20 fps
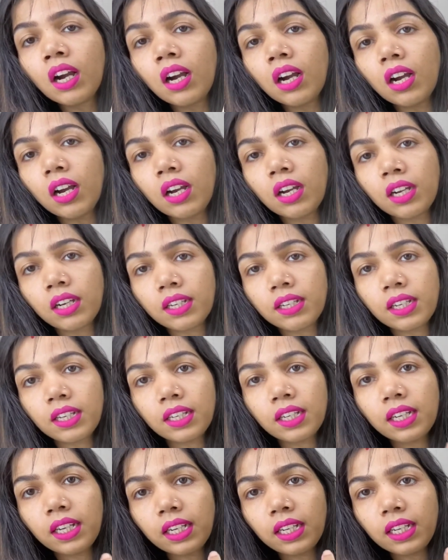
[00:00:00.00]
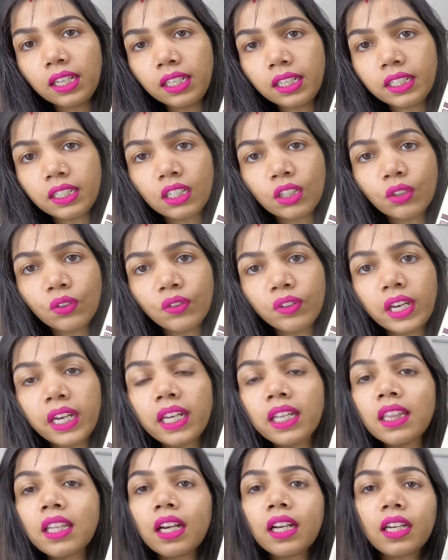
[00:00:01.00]
करके लिखा हुआ है
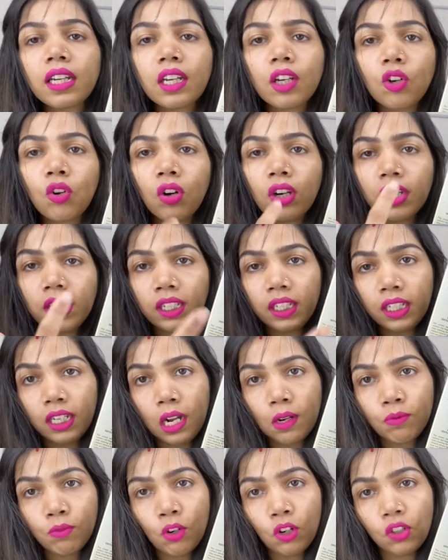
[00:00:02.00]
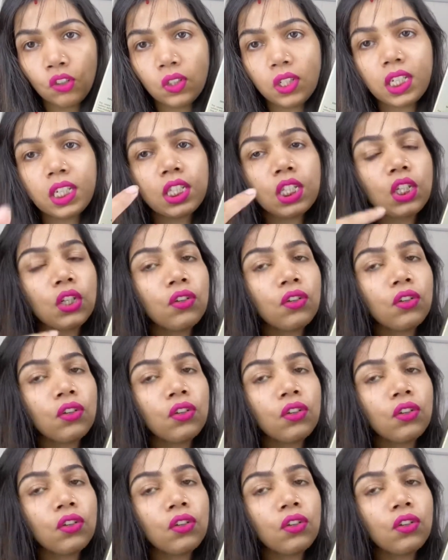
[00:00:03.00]
ताकि अकॉर्डिंगली आप फॉलो करते हुए